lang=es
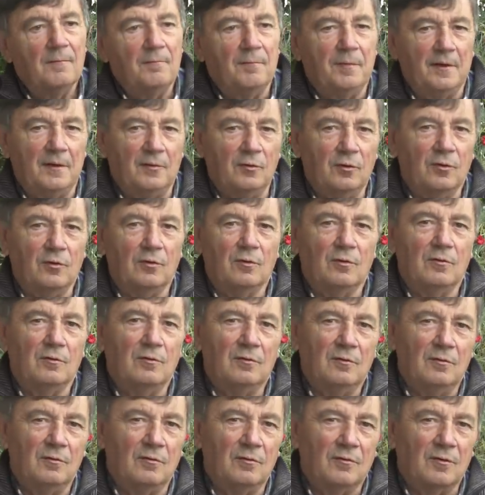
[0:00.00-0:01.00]
Pero
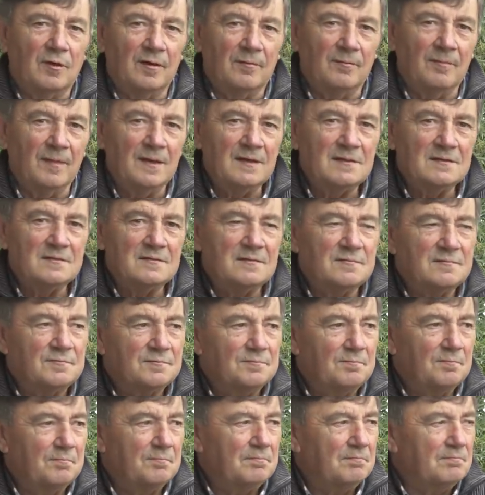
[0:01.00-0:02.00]
lo que más
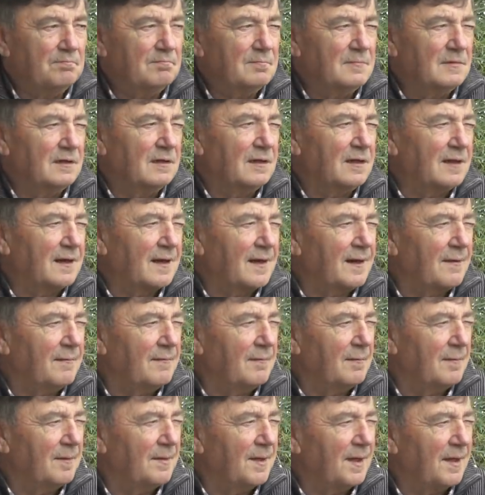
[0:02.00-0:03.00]

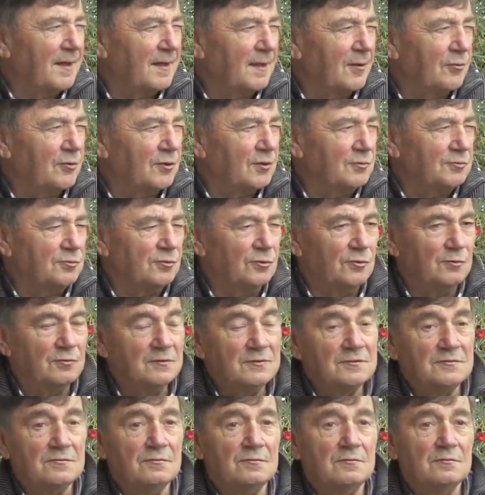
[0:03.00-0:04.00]
rayo me ha dado de todo
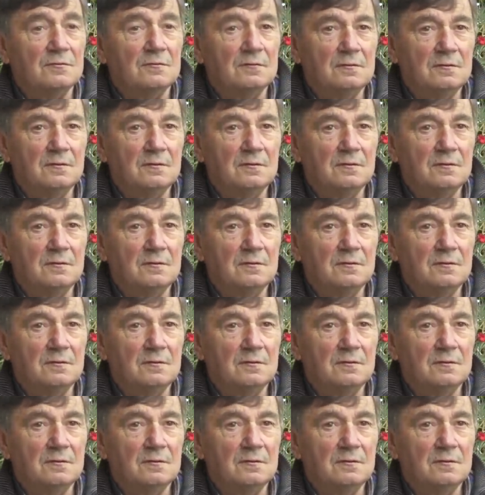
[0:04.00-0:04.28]
eso